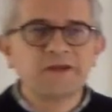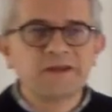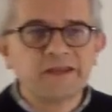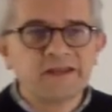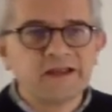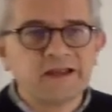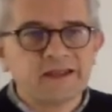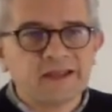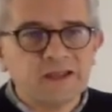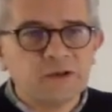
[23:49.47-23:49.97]

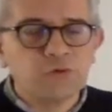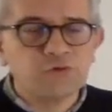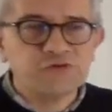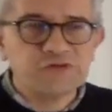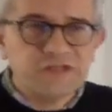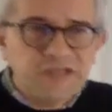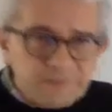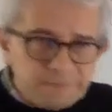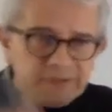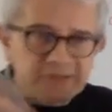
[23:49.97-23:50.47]
manera que los
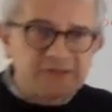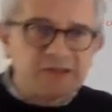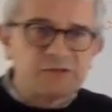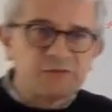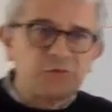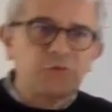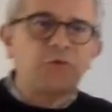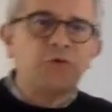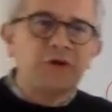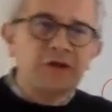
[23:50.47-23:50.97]
dilemas de
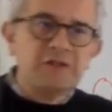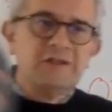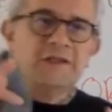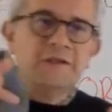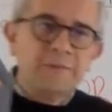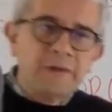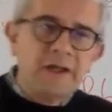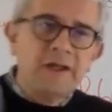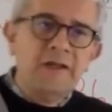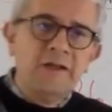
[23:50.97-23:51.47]
acción
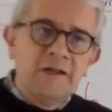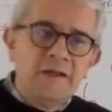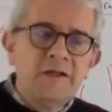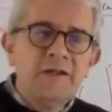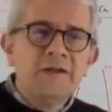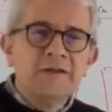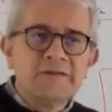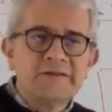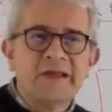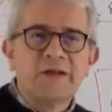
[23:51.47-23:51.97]
colectiva
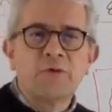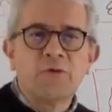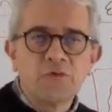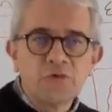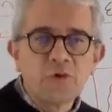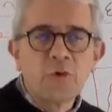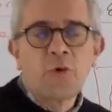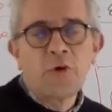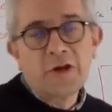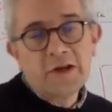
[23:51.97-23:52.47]
se
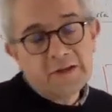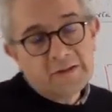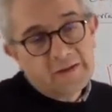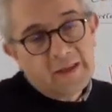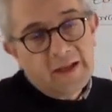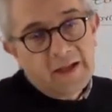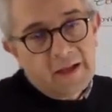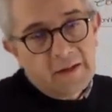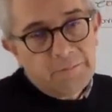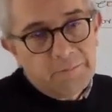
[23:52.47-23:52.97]
controlen,
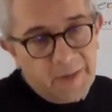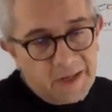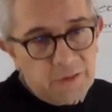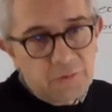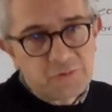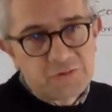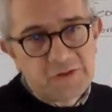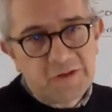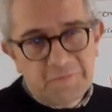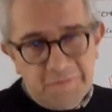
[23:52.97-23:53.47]
tengan
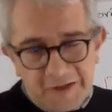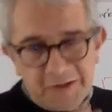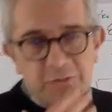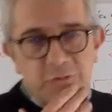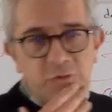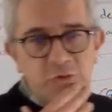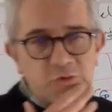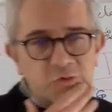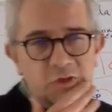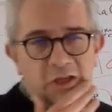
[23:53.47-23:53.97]
menos
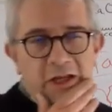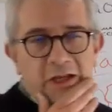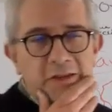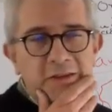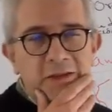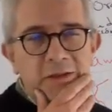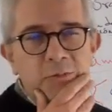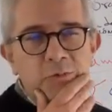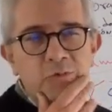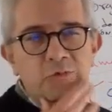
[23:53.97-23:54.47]
efectos
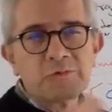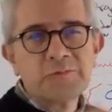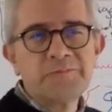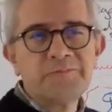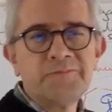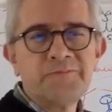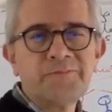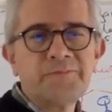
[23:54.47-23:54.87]
negativos.